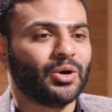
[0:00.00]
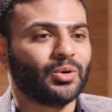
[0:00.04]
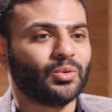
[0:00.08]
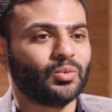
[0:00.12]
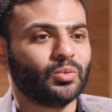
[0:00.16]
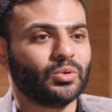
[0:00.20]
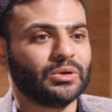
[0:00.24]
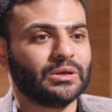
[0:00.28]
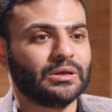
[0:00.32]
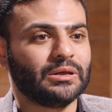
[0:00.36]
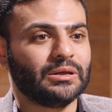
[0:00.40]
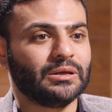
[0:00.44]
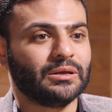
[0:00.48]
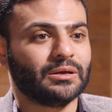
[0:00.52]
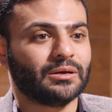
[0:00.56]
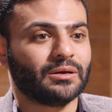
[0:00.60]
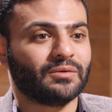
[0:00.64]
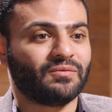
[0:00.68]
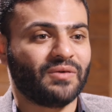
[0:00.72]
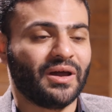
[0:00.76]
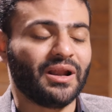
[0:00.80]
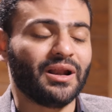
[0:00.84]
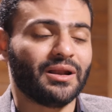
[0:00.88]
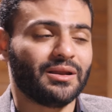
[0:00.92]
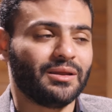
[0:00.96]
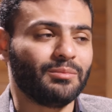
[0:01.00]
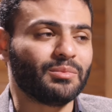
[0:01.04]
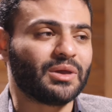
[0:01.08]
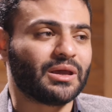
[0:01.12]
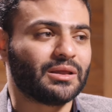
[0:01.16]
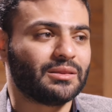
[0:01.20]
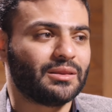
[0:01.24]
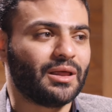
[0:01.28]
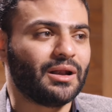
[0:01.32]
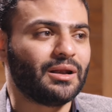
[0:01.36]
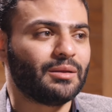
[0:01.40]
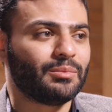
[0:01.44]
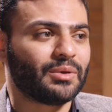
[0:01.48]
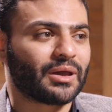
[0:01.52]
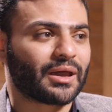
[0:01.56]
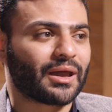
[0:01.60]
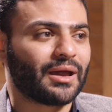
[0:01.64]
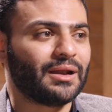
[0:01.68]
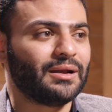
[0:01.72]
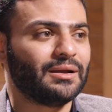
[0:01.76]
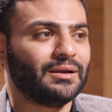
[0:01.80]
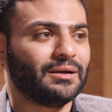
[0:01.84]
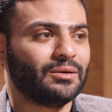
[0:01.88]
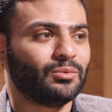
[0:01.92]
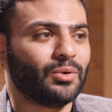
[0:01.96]
وفعلا يمكن ده اللي
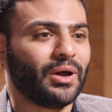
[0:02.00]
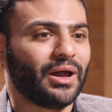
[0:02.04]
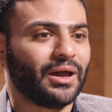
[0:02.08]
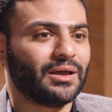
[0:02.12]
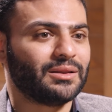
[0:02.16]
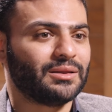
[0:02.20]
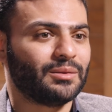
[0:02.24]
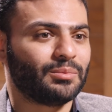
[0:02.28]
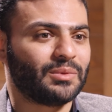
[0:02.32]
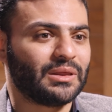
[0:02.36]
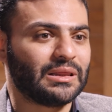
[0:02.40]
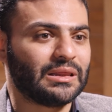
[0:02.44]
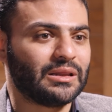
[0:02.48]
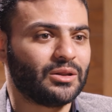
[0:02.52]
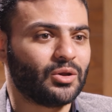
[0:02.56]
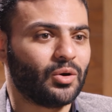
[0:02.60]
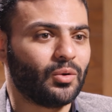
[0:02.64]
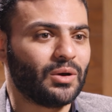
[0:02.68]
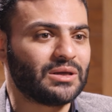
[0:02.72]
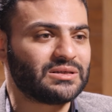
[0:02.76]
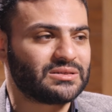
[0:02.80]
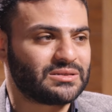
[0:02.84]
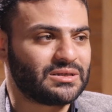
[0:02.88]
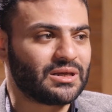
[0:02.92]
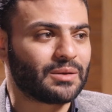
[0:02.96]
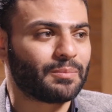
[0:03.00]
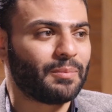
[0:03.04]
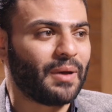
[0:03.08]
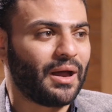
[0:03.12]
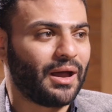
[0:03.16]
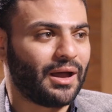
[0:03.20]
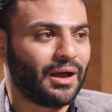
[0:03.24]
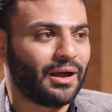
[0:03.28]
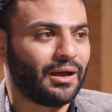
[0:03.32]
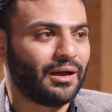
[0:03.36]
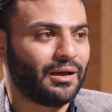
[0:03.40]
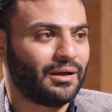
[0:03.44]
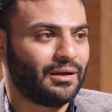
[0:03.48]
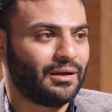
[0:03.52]
بيخلي الواحد يبتدي ان هو يسيك بقى